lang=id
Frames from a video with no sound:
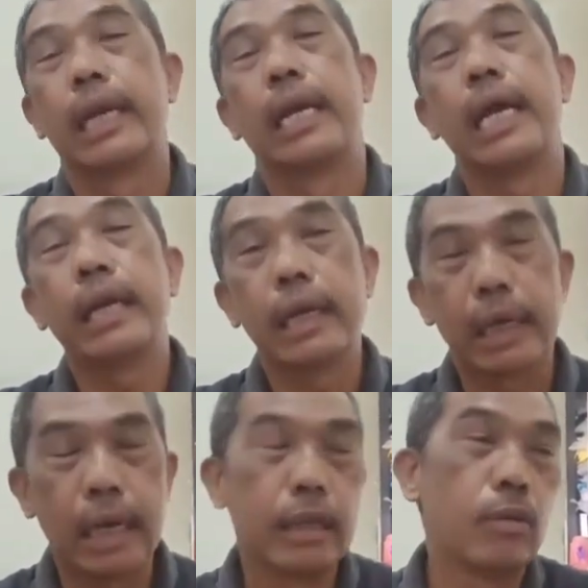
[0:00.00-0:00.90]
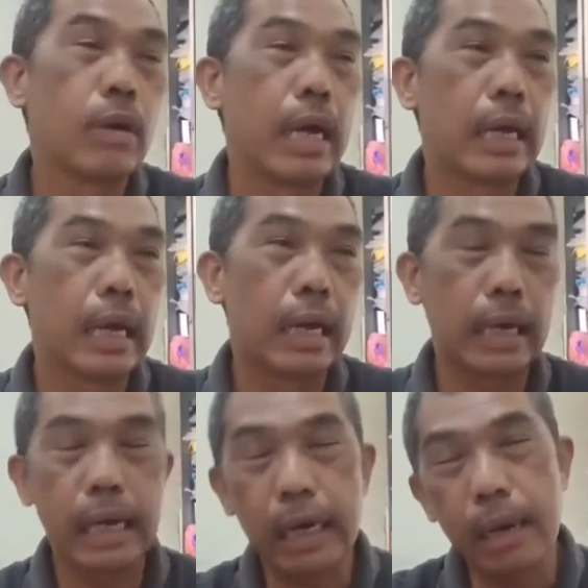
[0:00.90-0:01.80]
dan kartu KK.
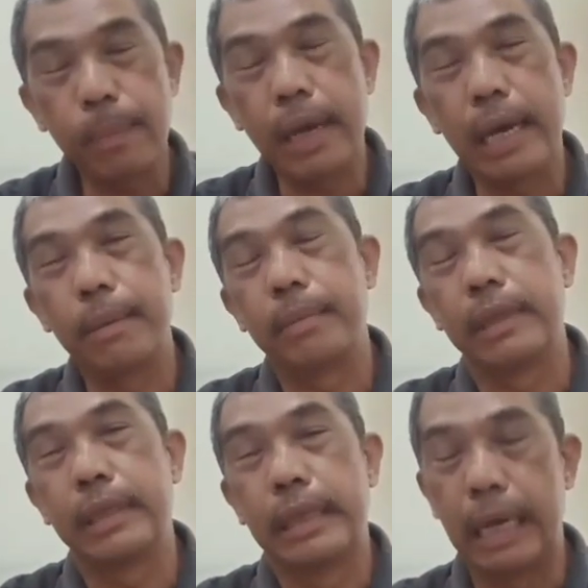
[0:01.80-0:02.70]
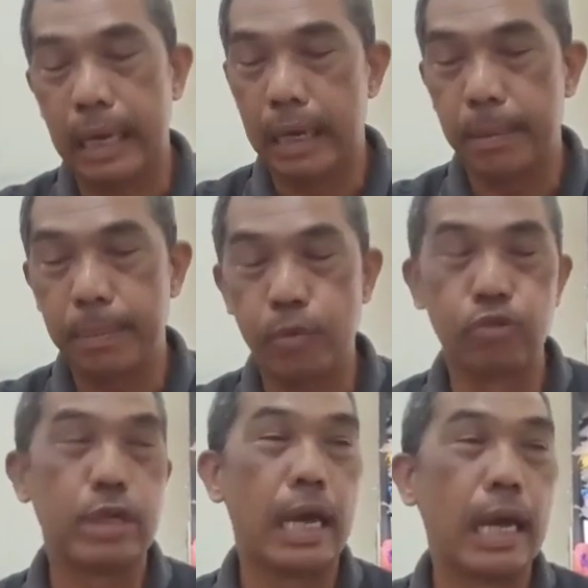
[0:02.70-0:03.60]
Karena kenapa? Ya
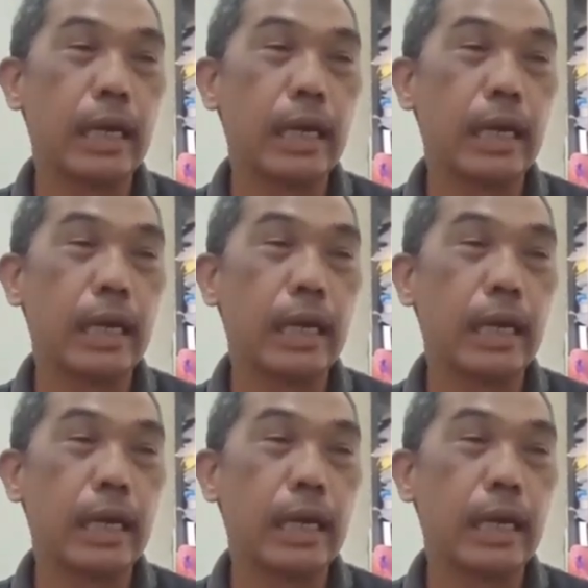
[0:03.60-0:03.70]
perusahaan